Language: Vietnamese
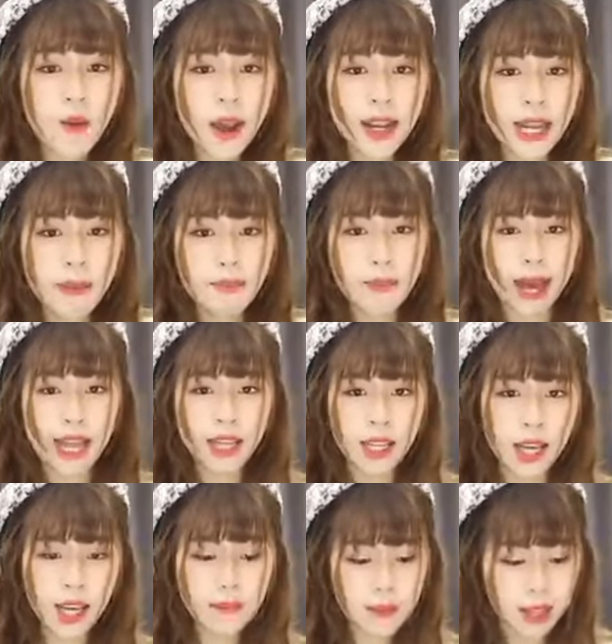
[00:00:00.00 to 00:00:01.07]
khoác
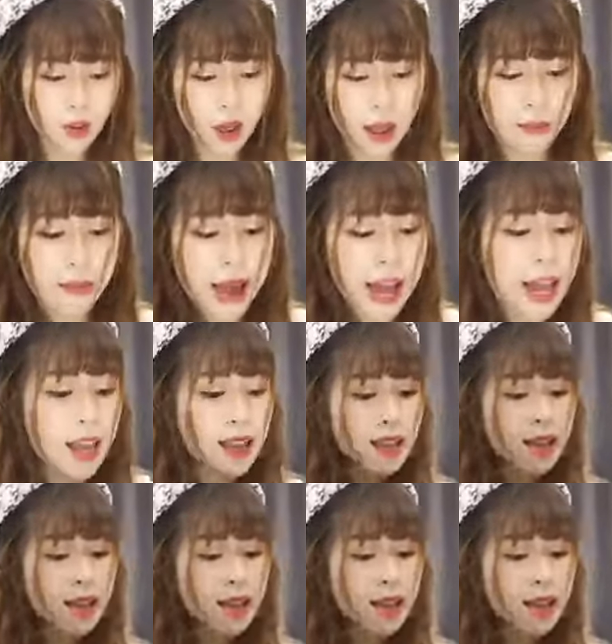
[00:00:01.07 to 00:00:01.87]
57kg mặc thoải mái